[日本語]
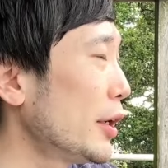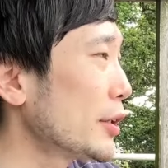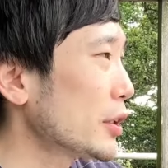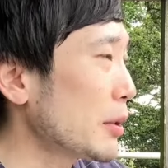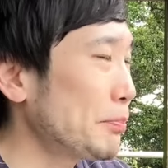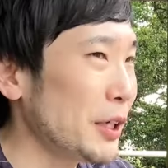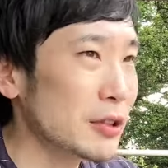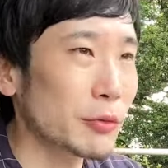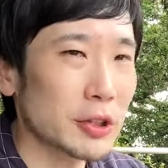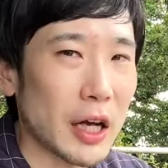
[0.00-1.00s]
だって
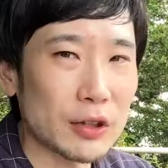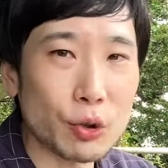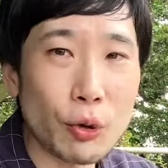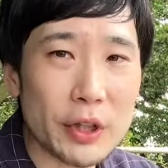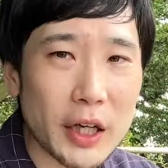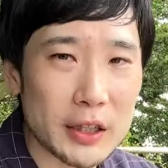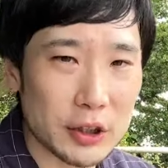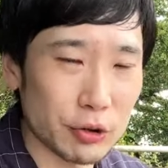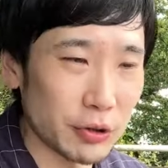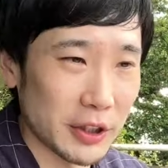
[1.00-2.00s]
バスもさ峠かっ
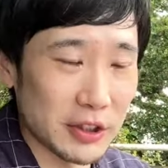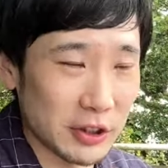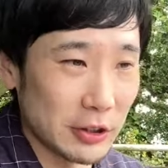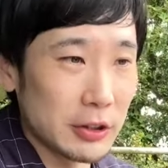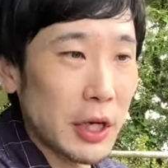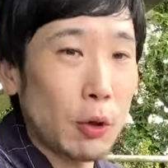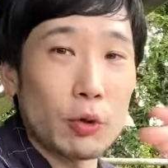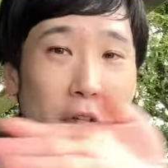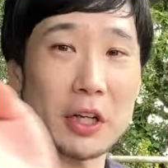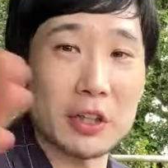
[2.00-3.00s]
ていうぐらいすんげえこ
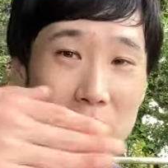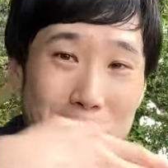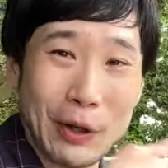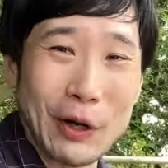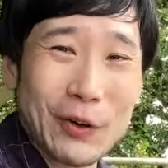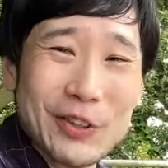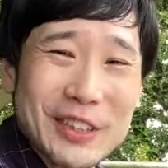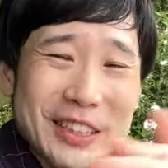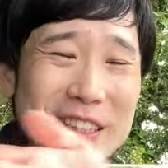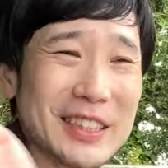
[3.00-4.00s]
んなになってんだこ
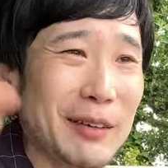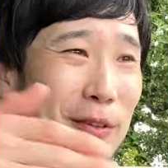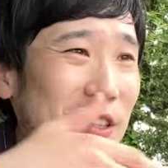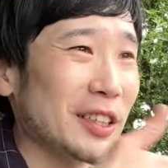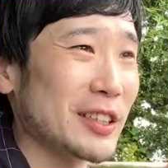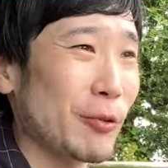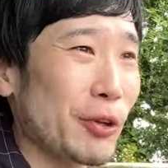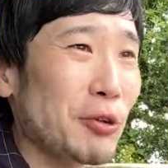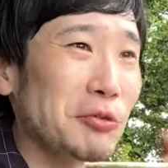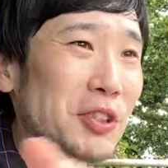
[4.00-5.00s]
んなバスでさ俺
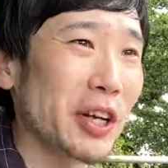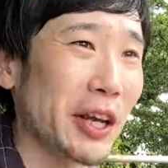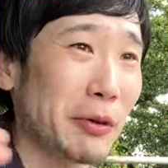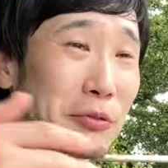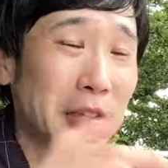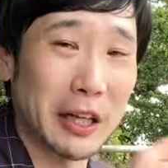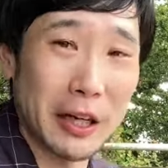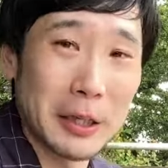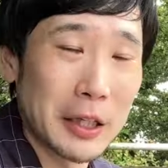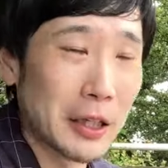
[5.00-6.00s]
酔うんじゃねえかみたいな
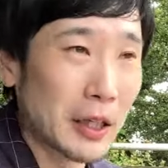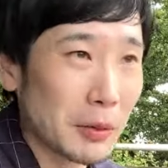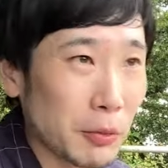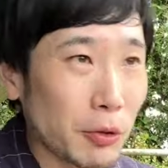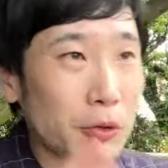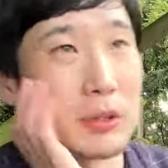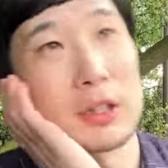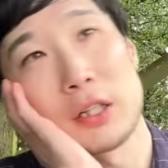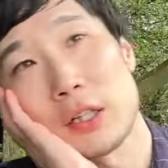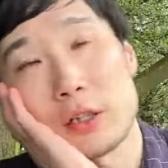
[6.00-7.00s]
もうこん
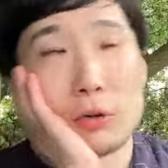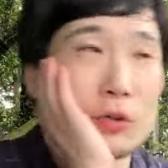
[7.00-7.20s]
なになってこ